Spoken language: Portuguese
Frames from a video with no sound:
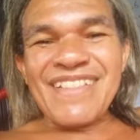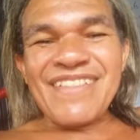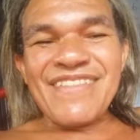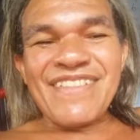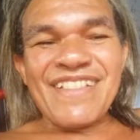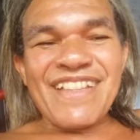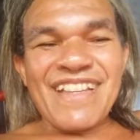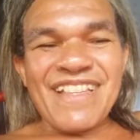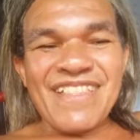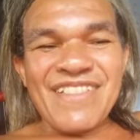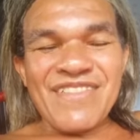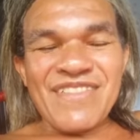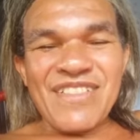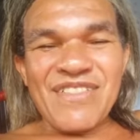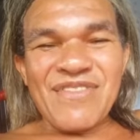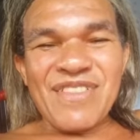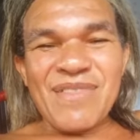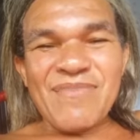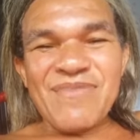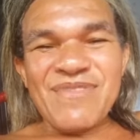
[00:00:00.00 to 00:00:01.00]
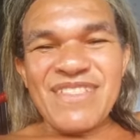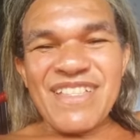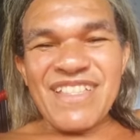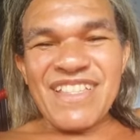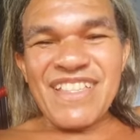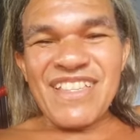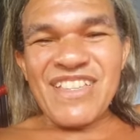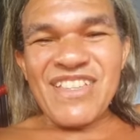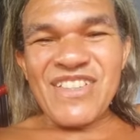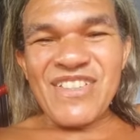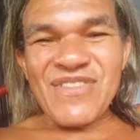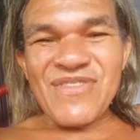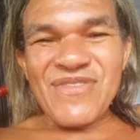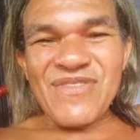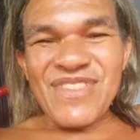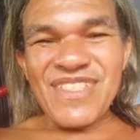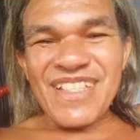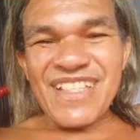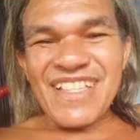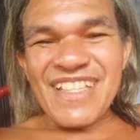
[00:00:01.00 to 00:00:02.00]
Ficar assim, eu tenho um sabonetinho
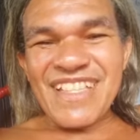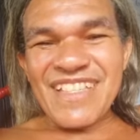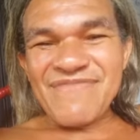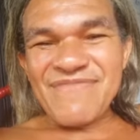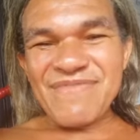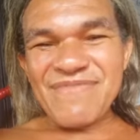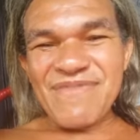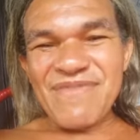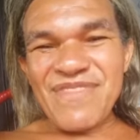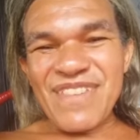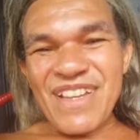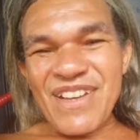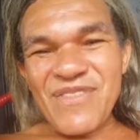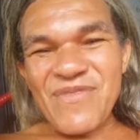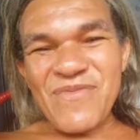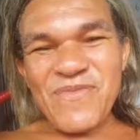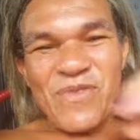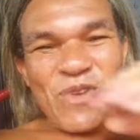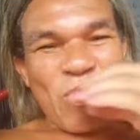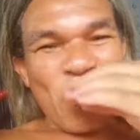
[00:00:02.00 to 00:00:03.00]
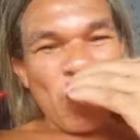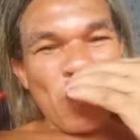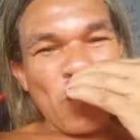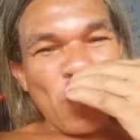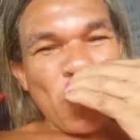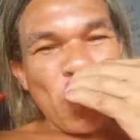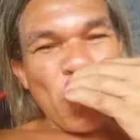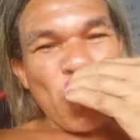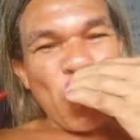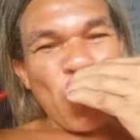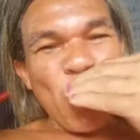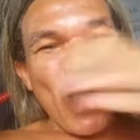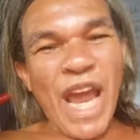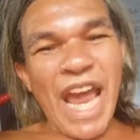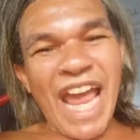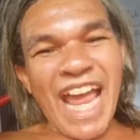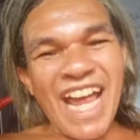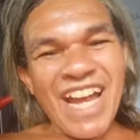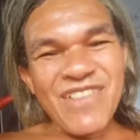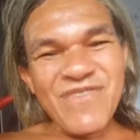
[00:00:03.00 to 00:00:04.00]
cheiroso aqui pra me ficar um ó
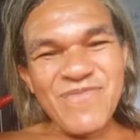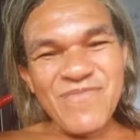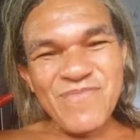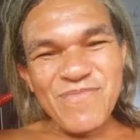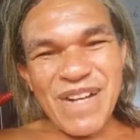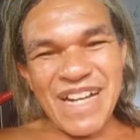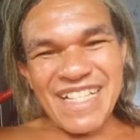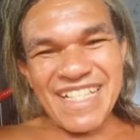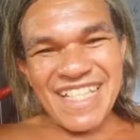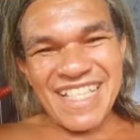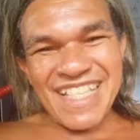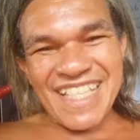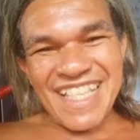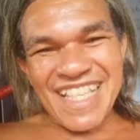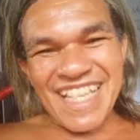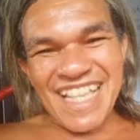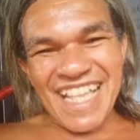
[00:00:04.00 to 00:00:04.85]
um must.